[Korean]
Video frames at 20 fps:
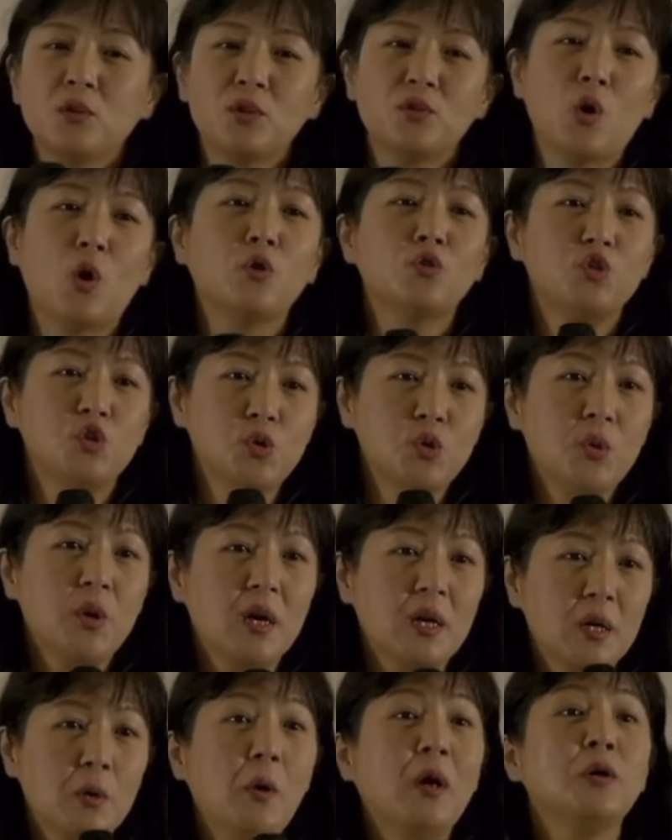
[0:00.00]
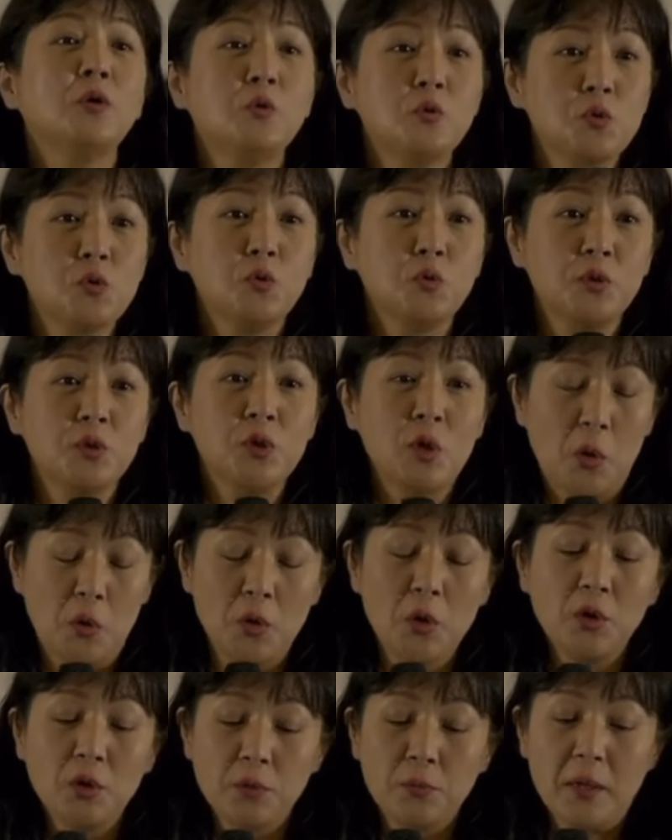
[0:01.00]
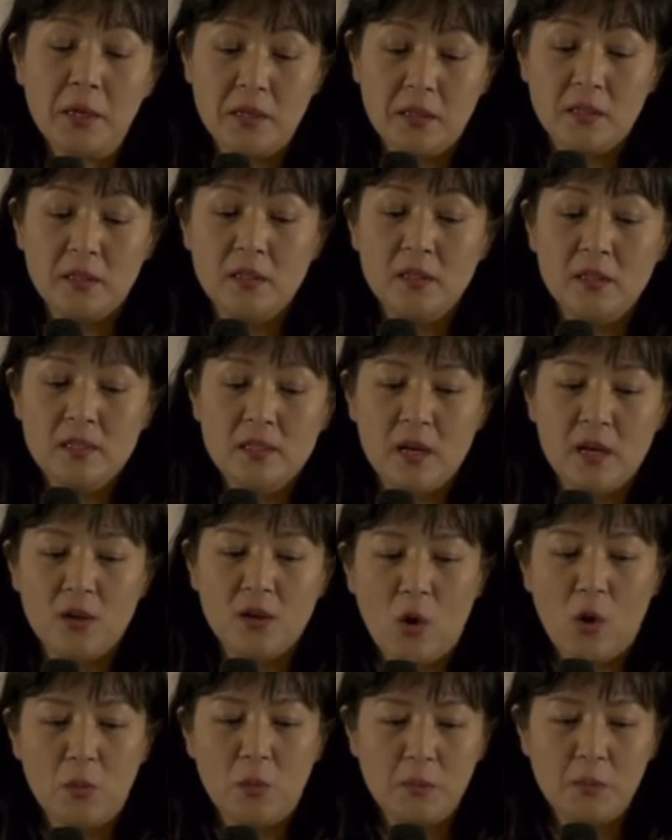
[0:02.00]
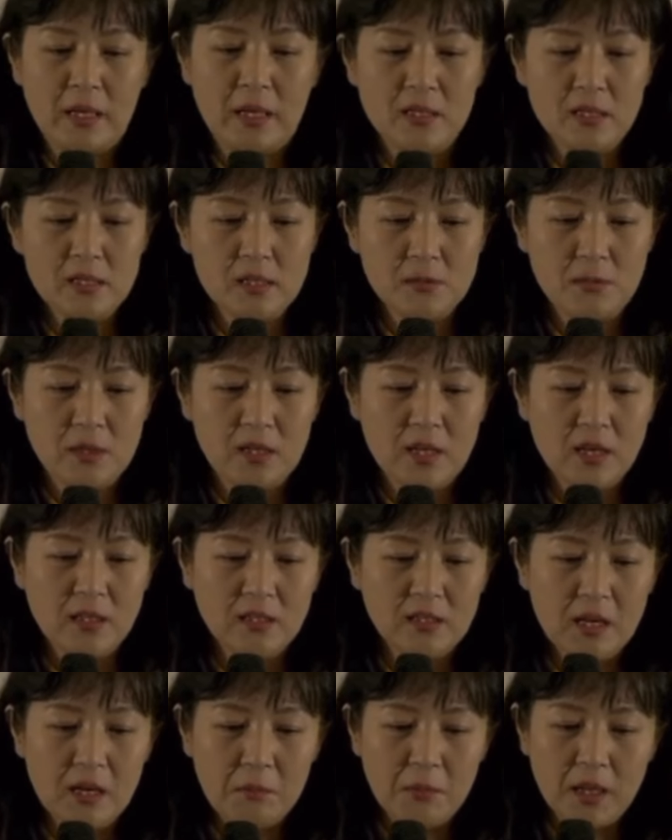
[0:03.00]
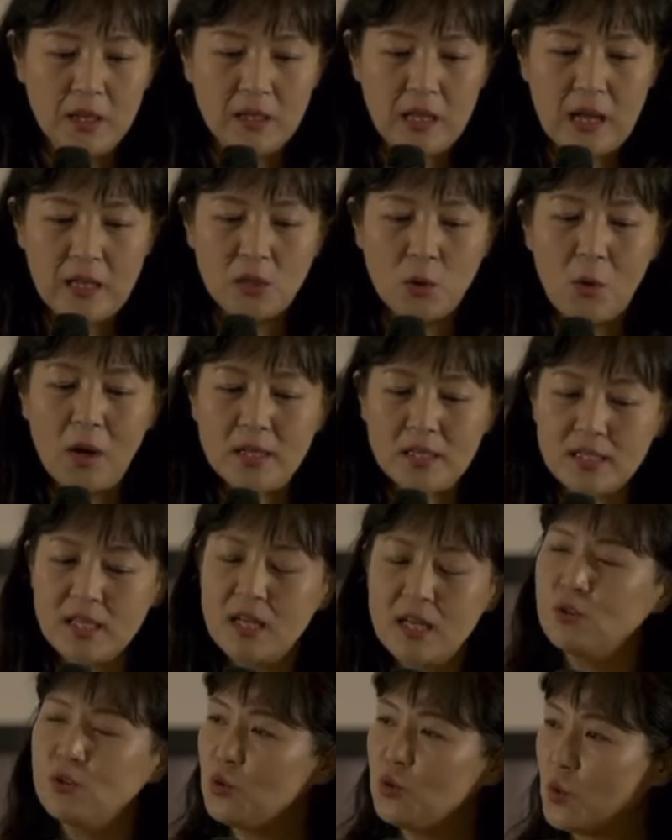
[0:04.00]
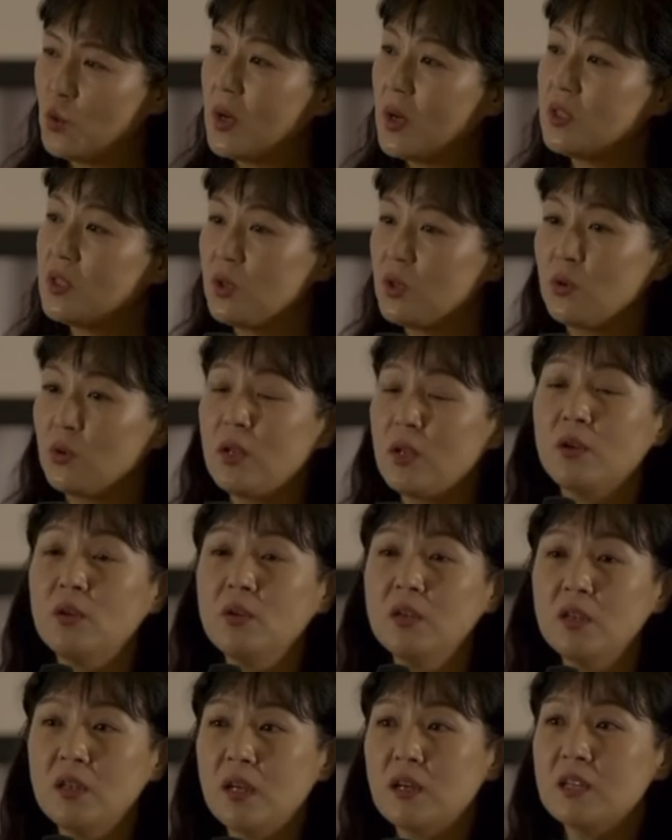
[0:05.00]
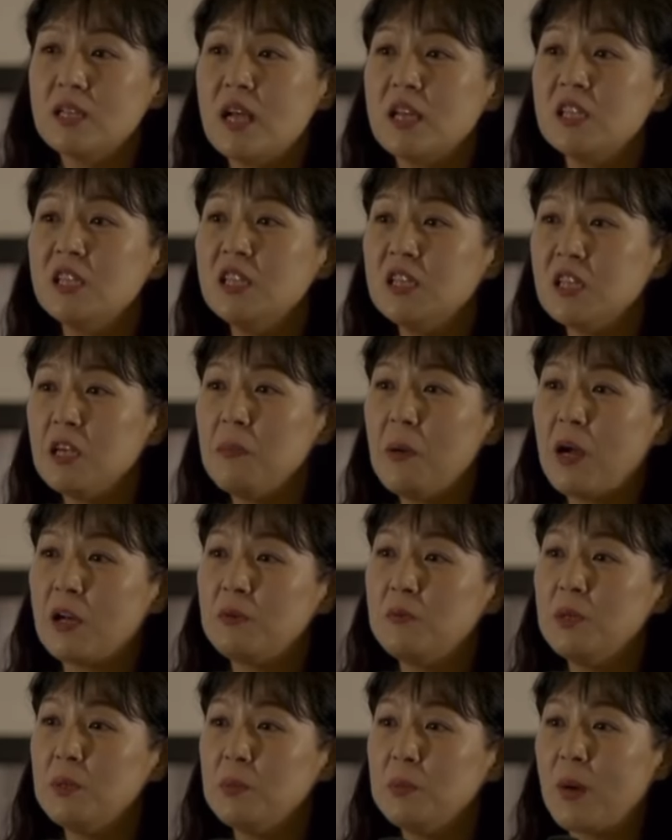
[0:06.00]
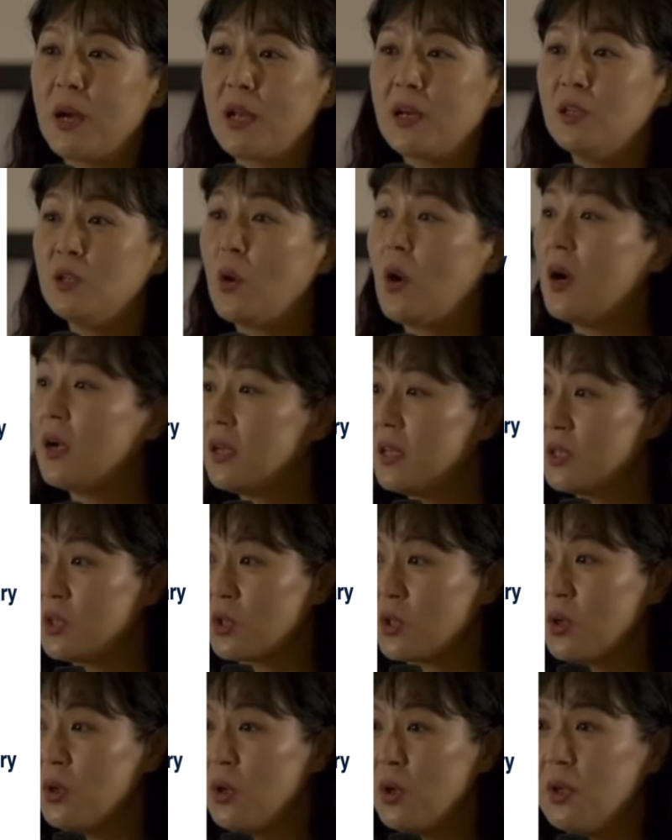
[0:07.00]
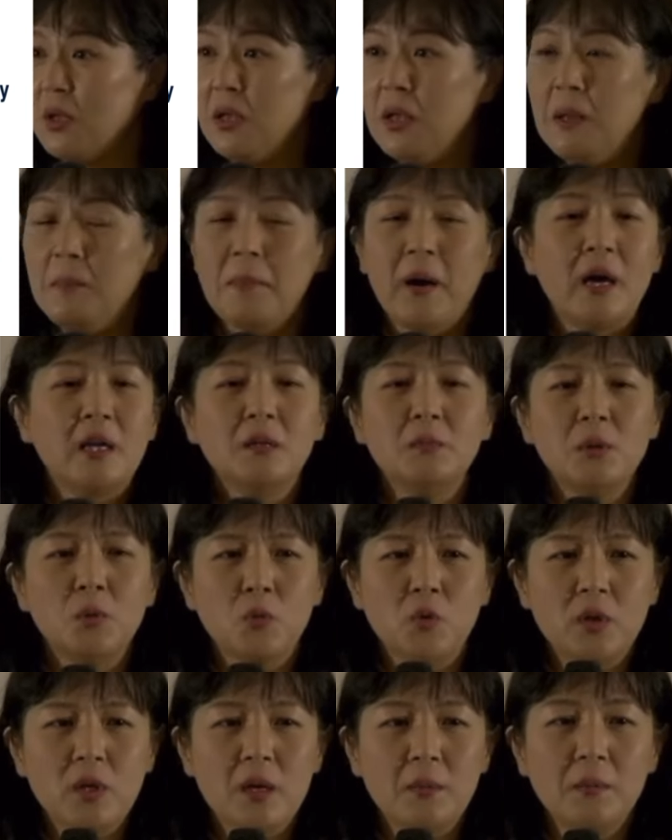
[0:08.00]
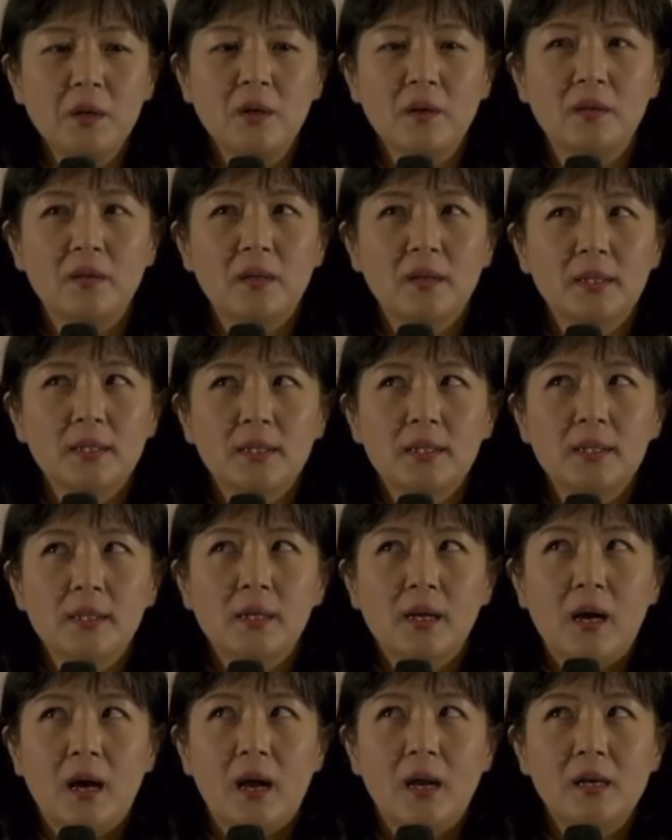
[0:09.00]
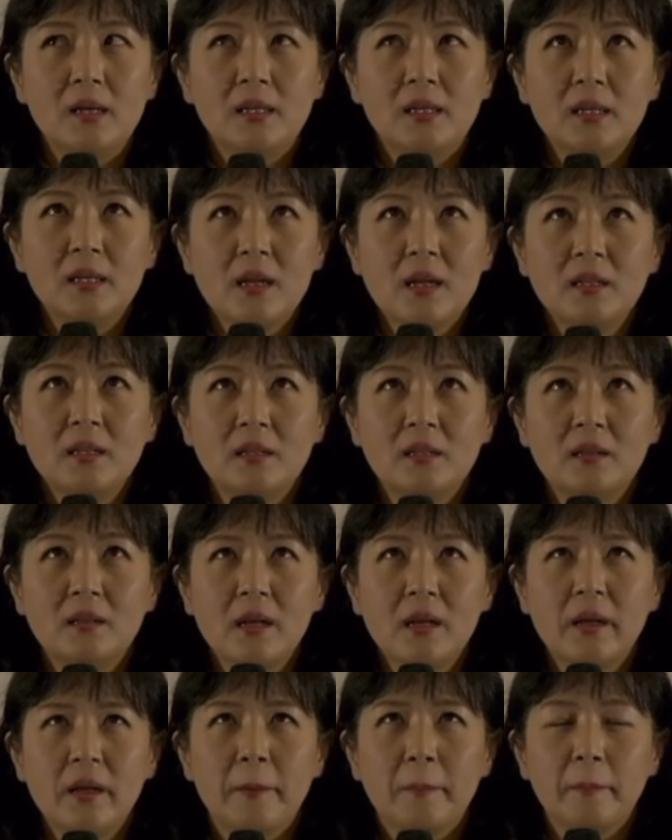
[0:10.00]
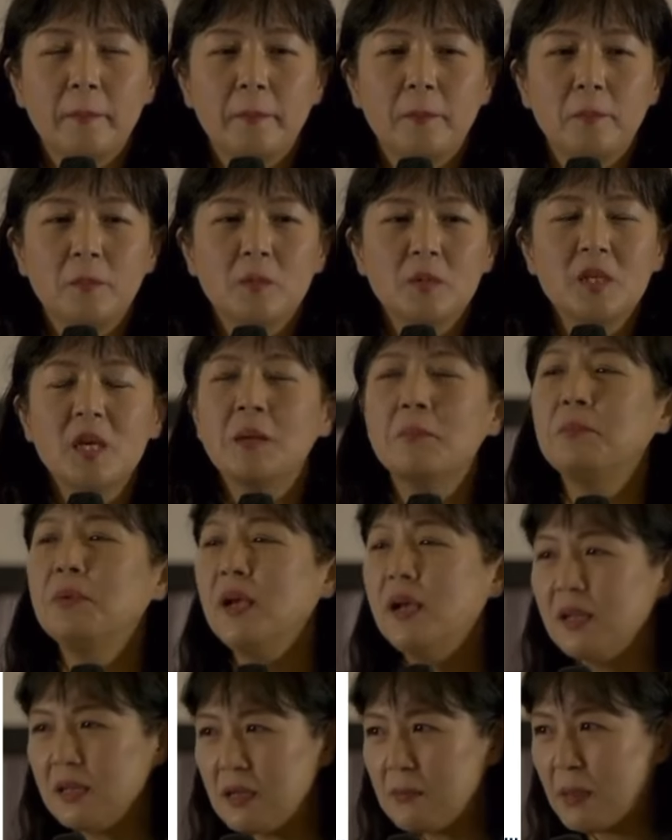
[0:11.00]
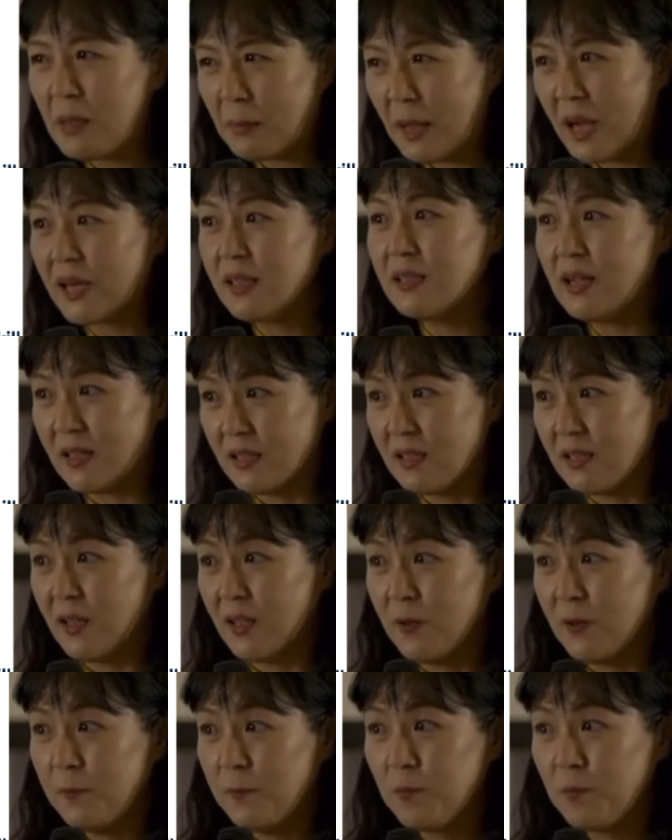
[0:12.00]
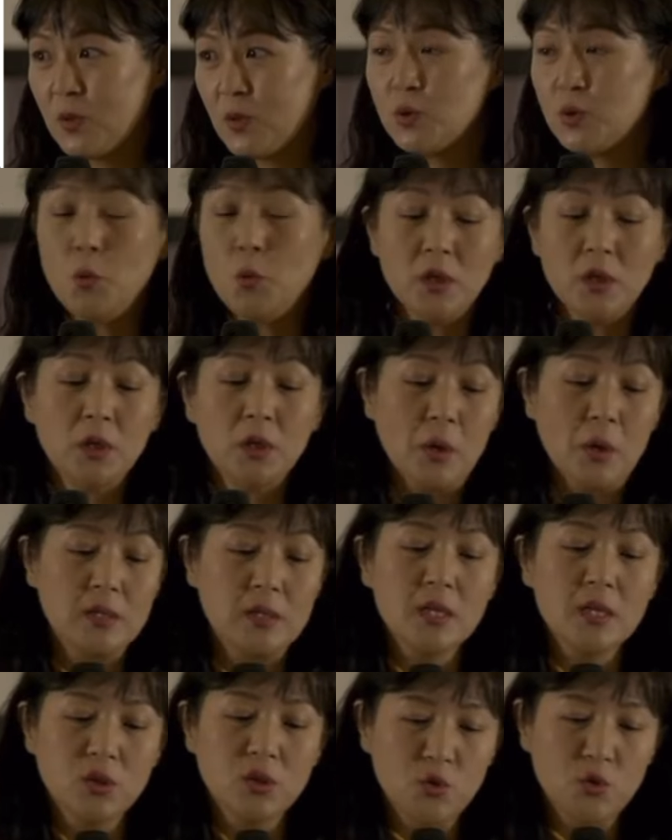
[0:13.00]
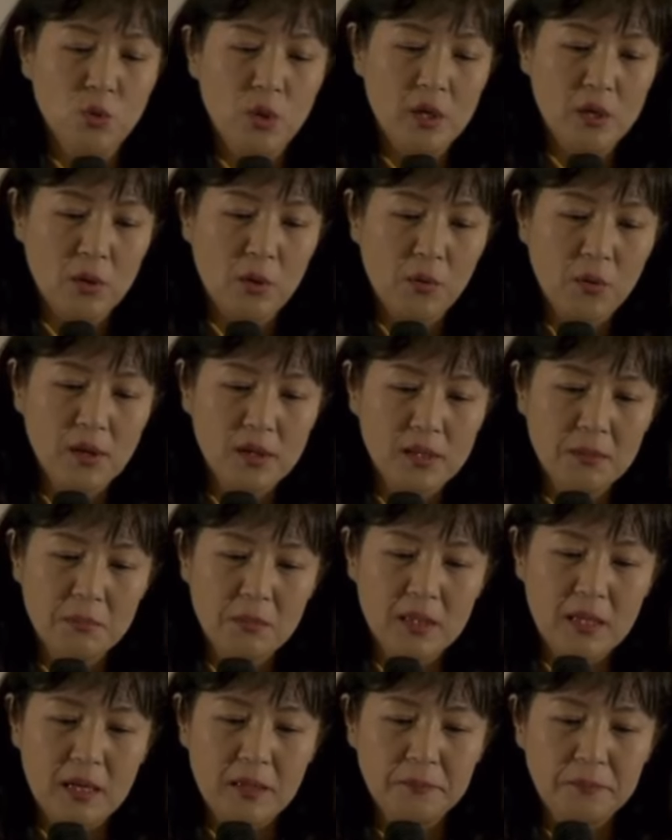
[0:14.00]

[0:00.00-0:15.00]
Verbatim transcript: 더 중요하게 활용적으로는 연결이 돼 있는 제가 경험을 많이 했습니다. 그 다음에 단어 확장도 좋아지죠. 당연히 내가 자신 있게 발음하면 말을 더 하겠죠. 발음을 못하면 알긴 하는데 창피할까봐 말을 안 해요. 소리는 굉장히 중요한 역할을 합니다.